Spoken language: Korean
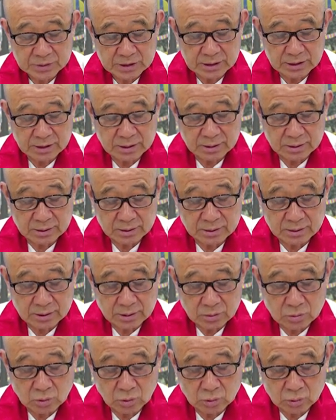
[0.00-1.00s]
이
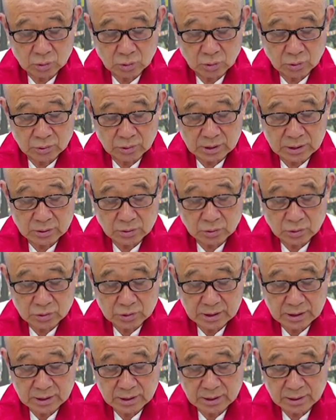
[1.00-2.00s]
언어들의 공통된
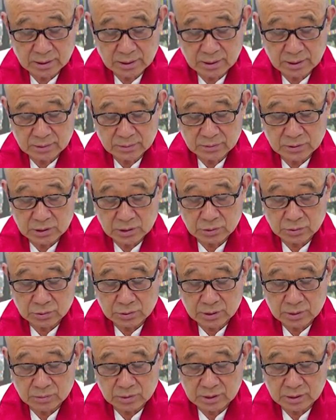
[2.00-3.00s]
조상이란 데에는
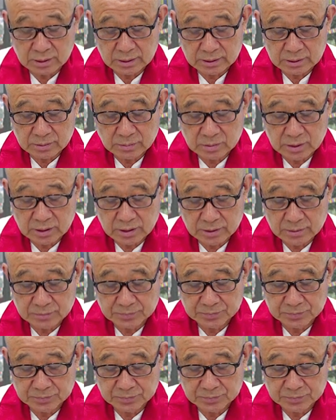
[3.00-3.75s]
이론이 없는 것 같습니다.